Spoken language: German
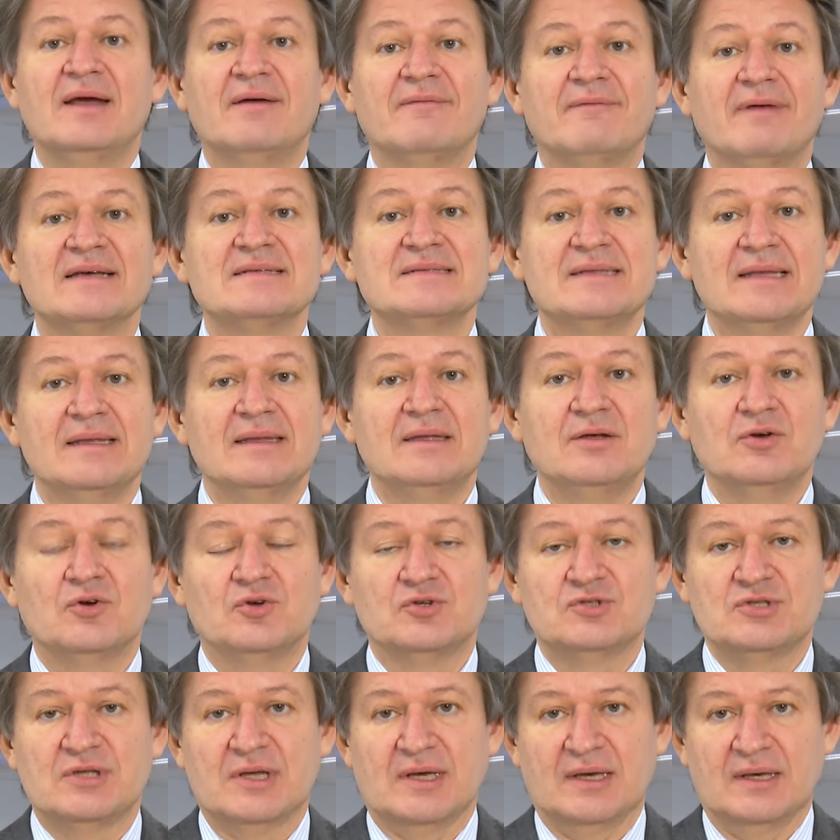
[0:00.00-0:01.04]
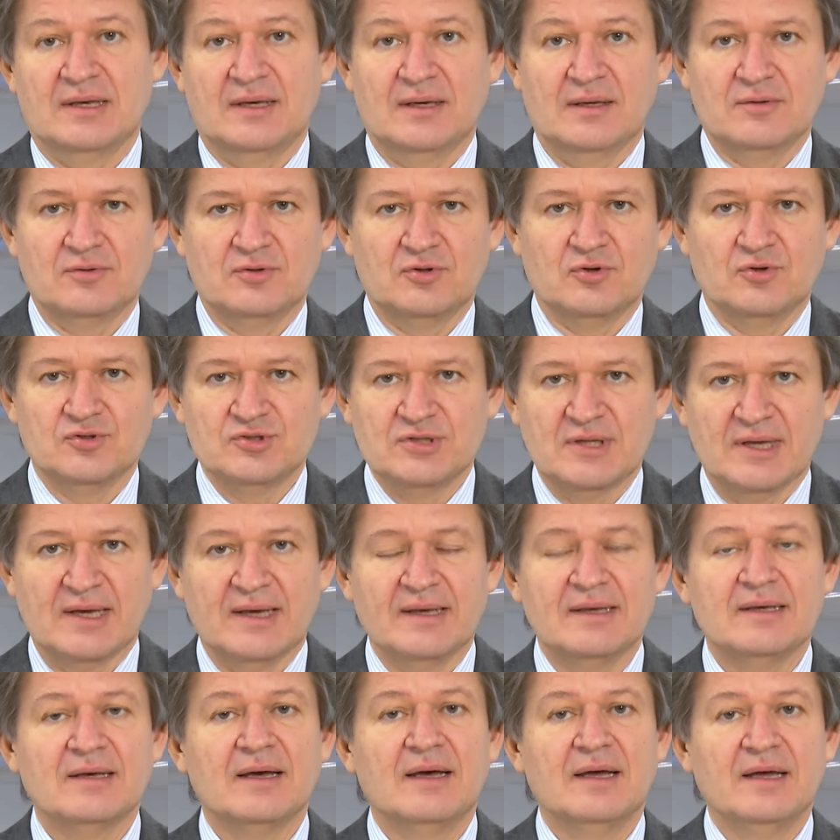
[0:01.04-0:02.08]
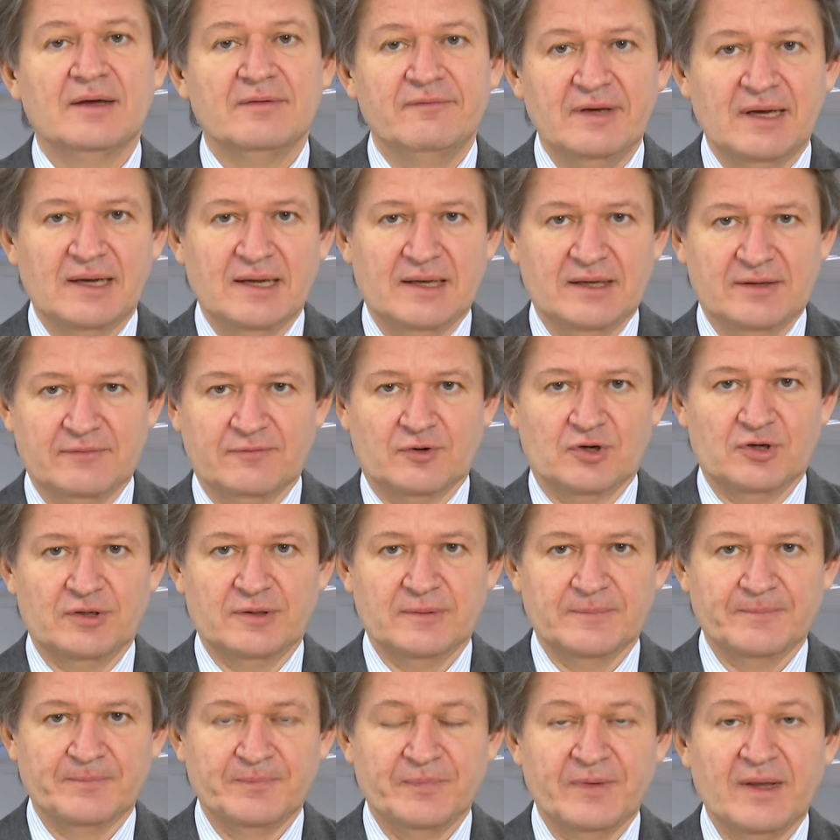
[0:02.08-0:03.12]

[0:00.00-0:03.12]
was denn die Österreicherinnen und Österreicher wirklich wollen.